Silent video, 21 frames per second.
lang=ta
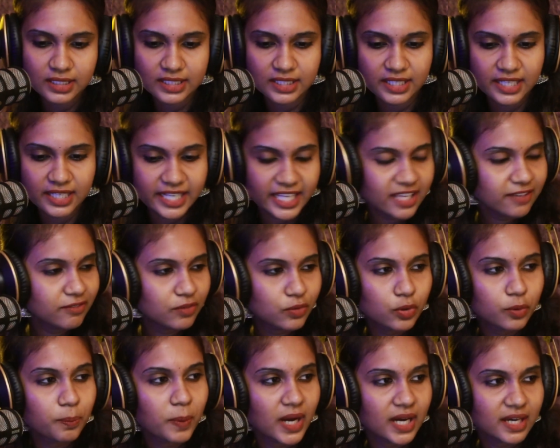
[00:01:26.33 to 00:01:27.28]
அந்த லீவ்
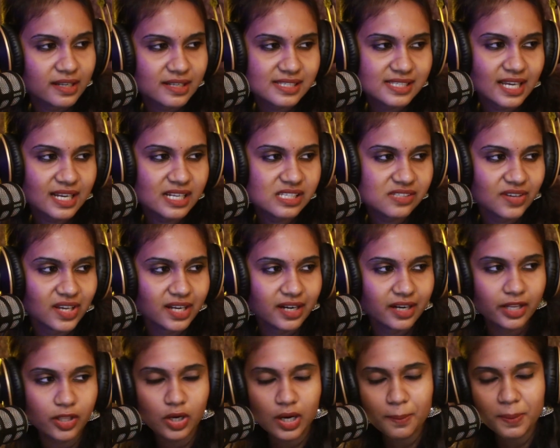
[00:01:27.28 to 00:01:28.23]
கொடுப்பாங்க ரிசல்ட்ஸ் வர
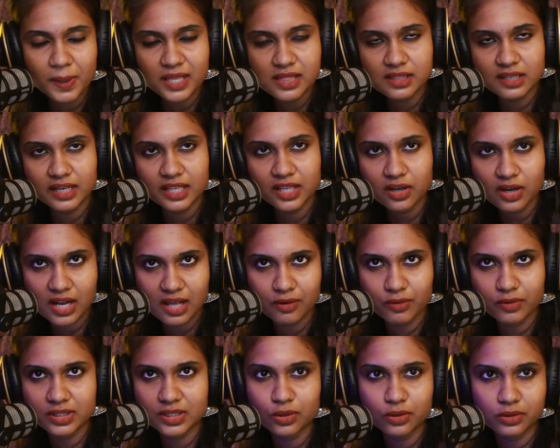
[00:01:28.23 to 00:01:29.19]
நேரம் அப்போ அந்த நேரம்
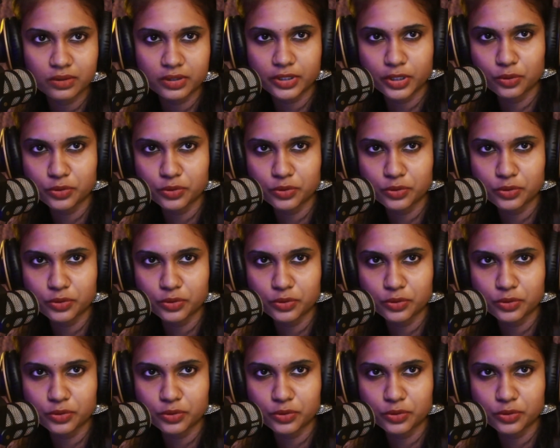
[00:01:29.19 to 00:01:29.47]
நான் வந்து ஒரு